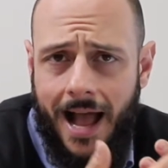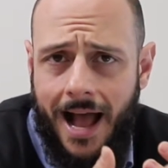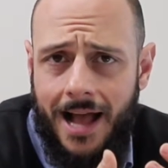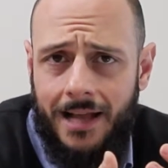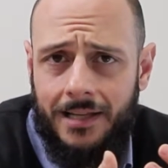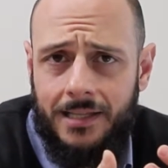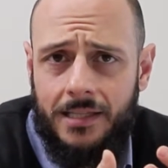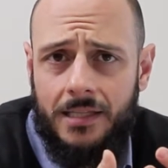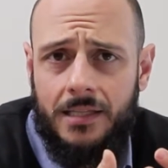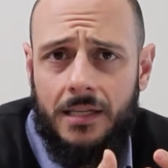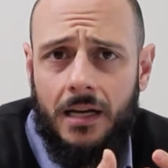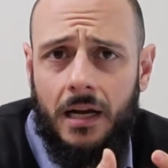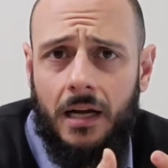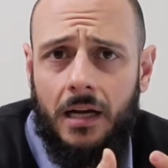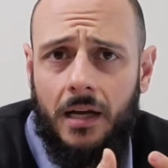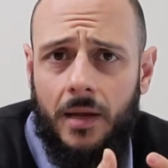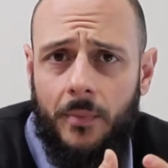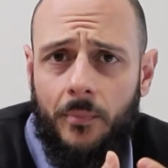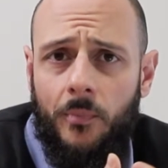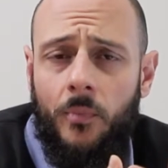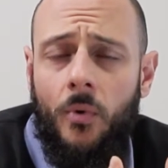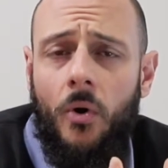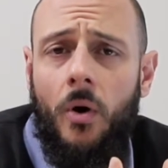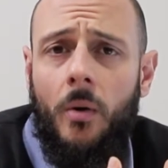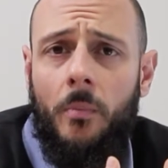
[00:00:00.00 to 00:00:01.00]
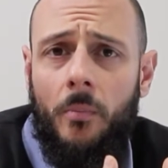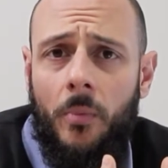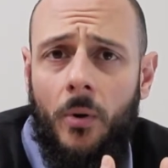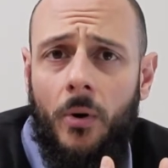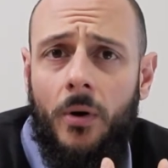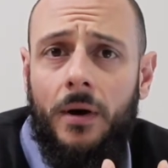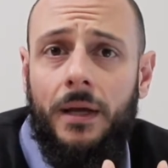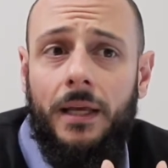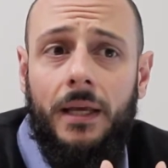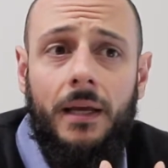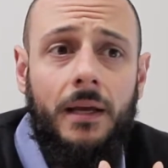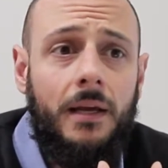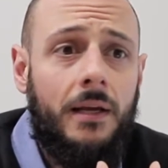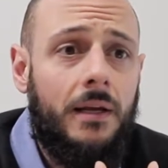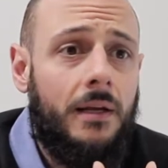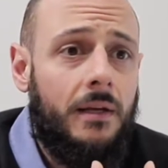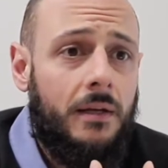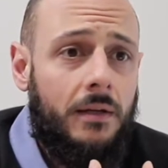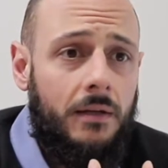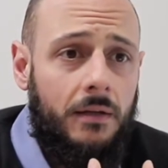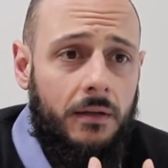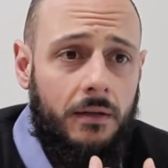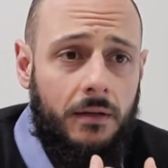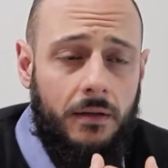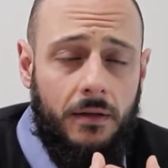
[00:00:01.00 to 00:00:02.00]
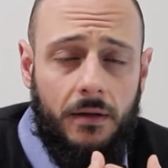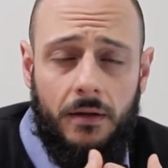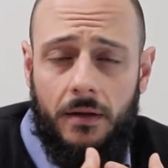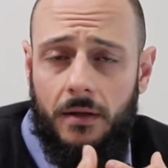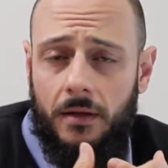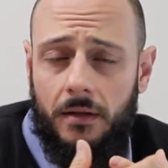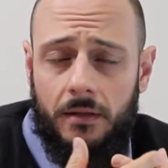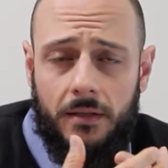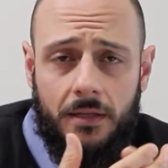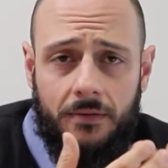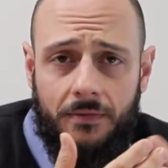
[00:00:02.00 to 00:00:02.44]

ansia che può poi eh,